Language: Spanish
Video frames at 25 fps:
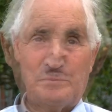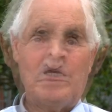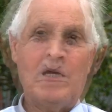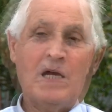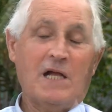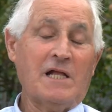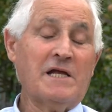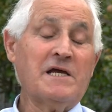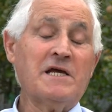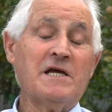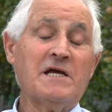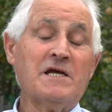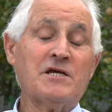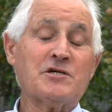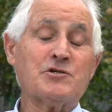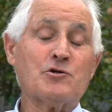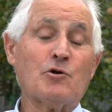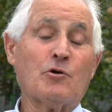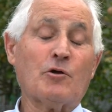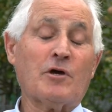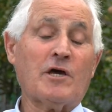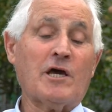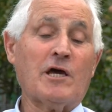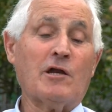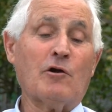Allí
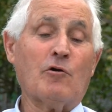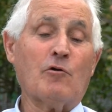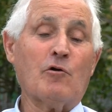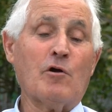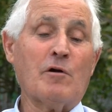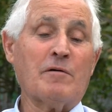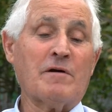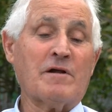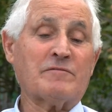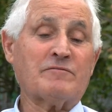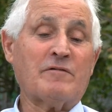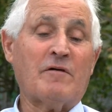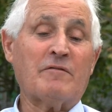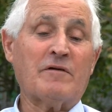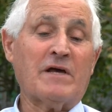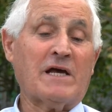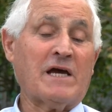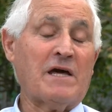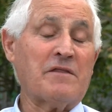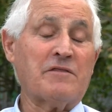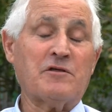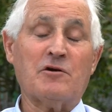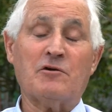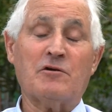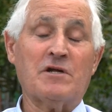surgieron nuevas
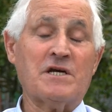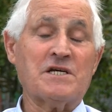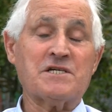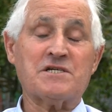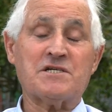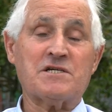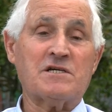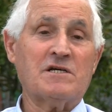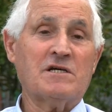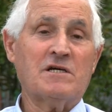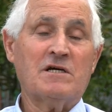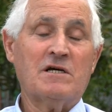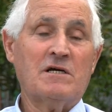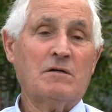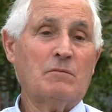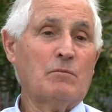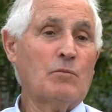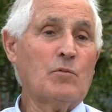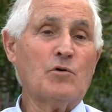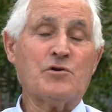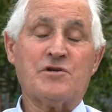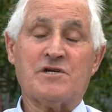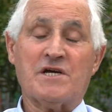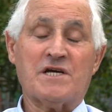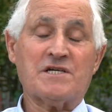fabricaciones,
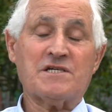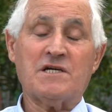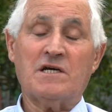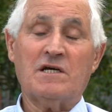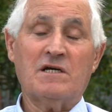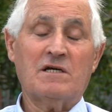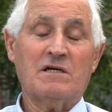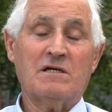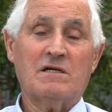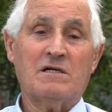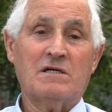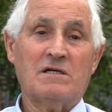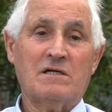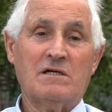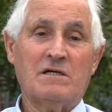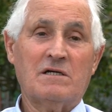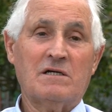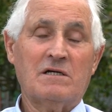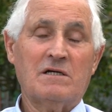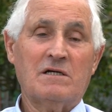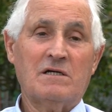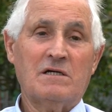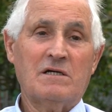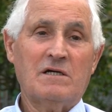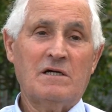muchas, ¿eh?
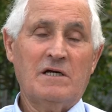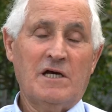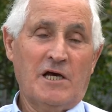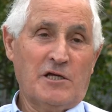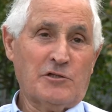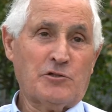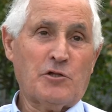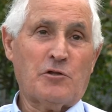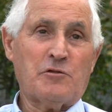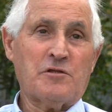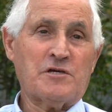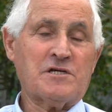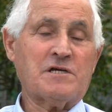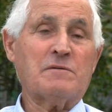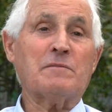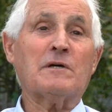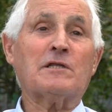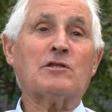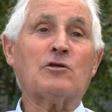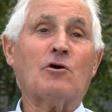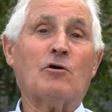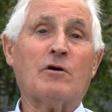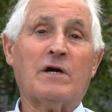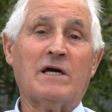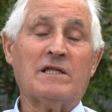Entonces se
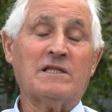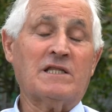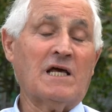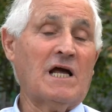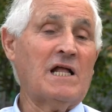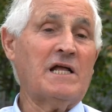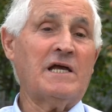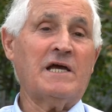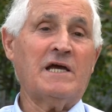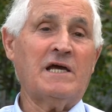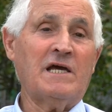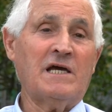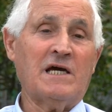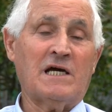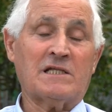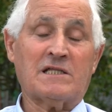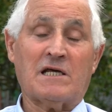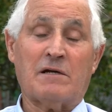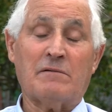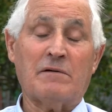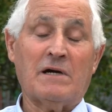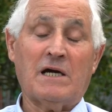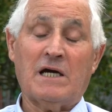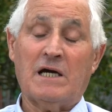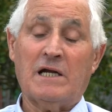metió gente allí a
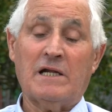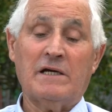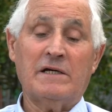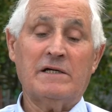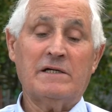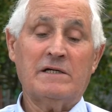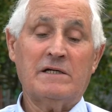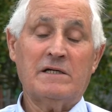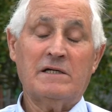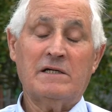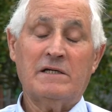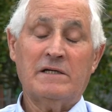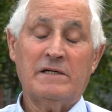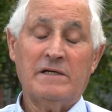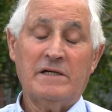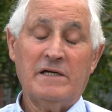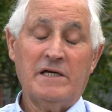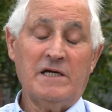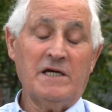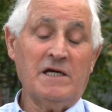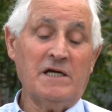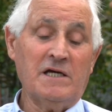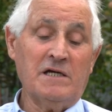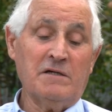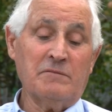trabajar
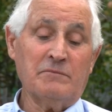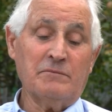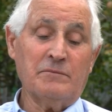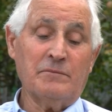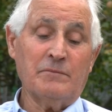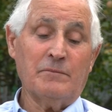y